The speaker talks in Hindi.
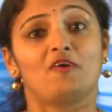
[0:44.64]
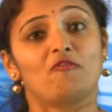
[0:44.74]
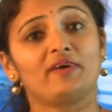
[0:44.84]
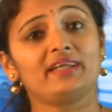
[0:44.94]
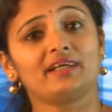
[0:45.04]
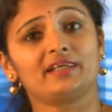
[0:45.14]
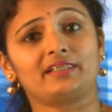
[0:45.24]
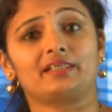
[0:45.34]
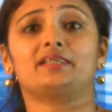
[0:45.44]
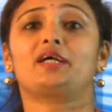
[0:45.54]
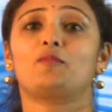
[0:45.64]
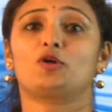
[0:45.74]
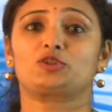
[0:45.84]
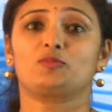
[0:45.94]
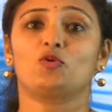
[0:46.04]
वहीं अगर ठंड का
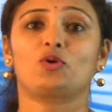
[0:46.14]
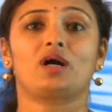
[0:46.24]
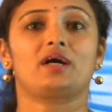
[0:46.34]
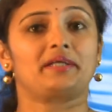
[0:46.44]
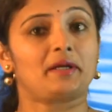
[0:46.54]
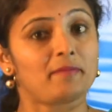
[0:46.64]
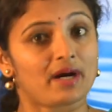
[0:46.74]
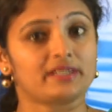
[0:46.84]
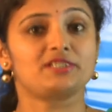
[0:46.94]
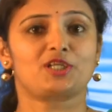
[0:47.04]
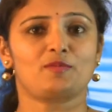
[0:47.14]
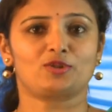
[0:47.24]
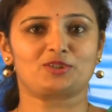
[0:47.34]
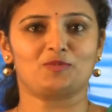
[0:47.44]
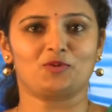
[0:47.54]
मौसम होगा या बारिश का
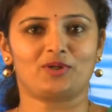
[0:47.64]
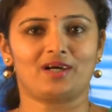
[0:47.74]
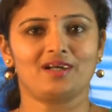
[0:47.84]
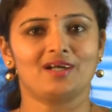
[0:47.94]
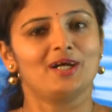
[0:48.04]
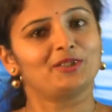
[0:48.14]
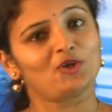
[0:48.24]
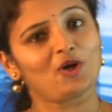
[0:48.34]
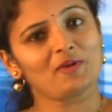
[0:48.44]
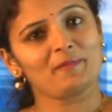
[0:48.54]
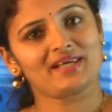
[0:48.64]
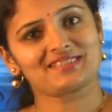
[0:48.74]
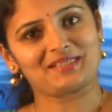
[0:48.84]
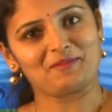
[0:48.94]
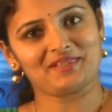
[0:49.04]
मौसम होगा तो हमें प्यास
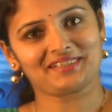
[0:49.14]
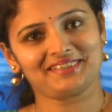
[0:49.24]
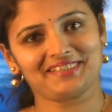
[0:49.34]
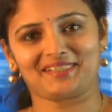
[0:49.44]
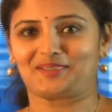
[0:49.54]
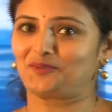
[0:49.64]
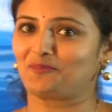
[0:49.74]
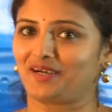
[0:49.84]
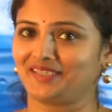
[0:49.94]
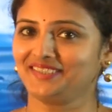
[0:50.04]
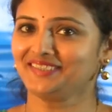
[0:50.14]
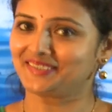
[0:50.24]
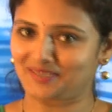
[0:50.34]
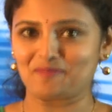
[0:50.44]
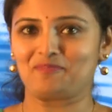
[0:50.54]
कम लगती है तो पानी
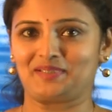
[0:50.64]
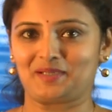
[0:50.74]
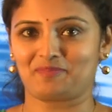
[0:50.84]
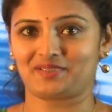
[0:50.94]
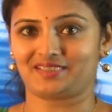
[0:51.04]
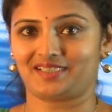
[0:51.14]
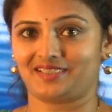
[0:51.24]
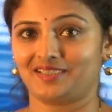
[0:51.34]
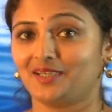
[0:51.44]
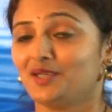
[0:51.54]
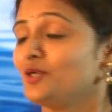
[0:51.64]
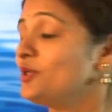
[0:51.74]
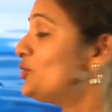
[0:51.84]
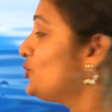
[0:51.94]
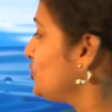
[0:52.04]
कम पीना पड़ता है
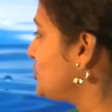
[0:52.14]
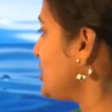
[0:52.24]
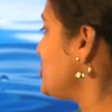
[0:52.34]
दूसरा